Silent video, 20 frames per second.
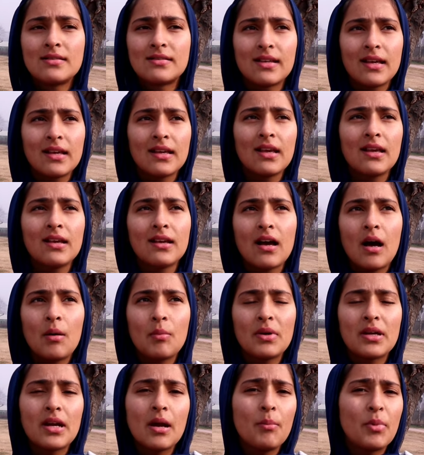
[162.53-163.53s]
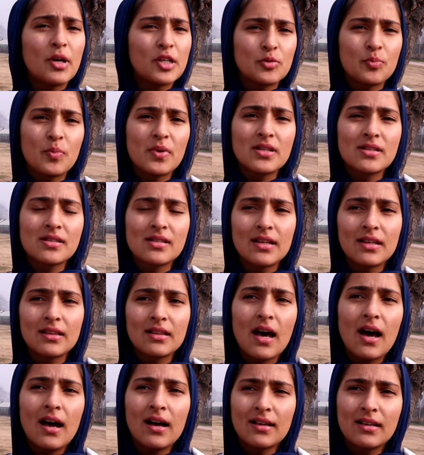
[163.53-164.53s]
सिंगिंग का मेरा बचपन से
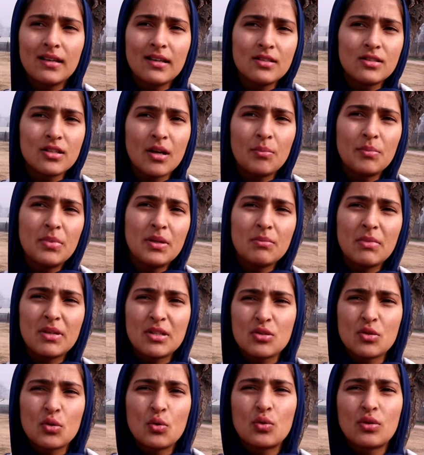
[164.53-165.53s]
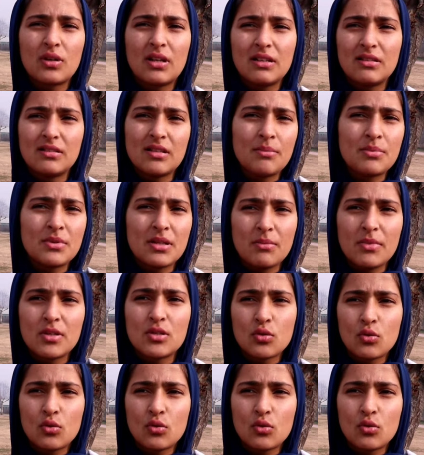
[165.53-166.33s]
था कि जब भी मैं छोटी जब से मैं